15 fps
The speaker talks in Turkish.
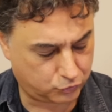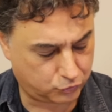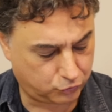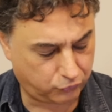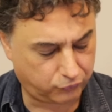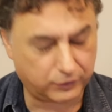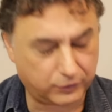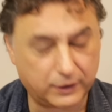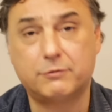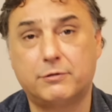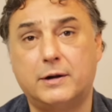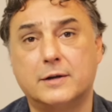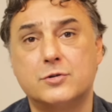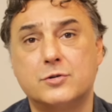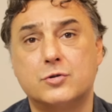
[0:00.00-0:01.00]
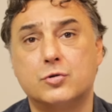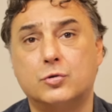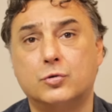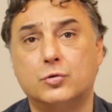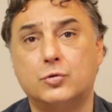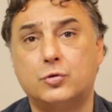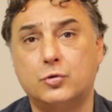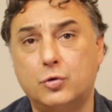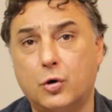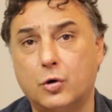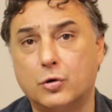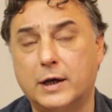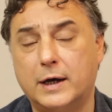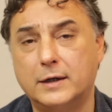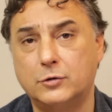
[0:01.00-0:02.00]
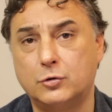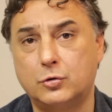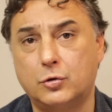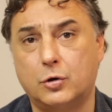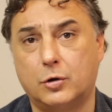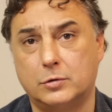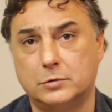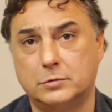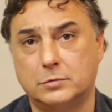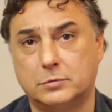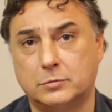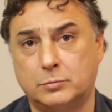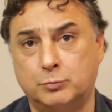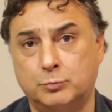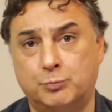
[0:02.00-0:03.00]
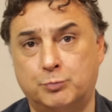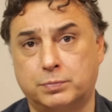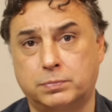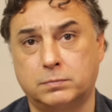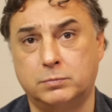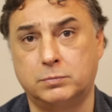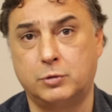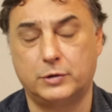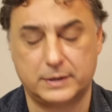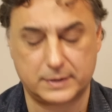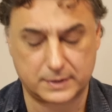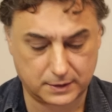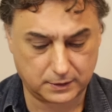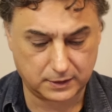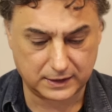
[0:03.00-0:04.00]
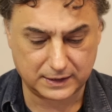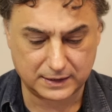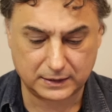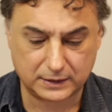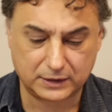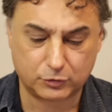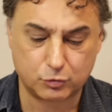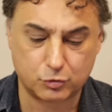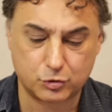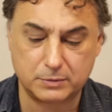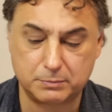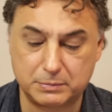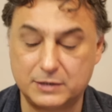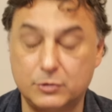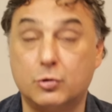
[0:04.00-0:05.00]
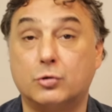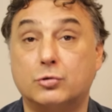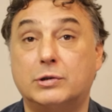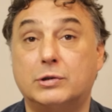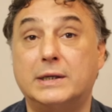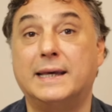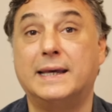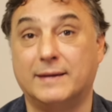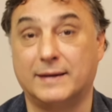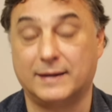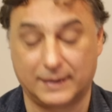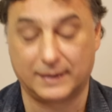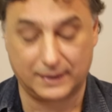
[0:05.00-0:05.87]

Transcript: tüfe enflasyonu Euro'da Euro bölgesinde yıllık yüzde %1.7.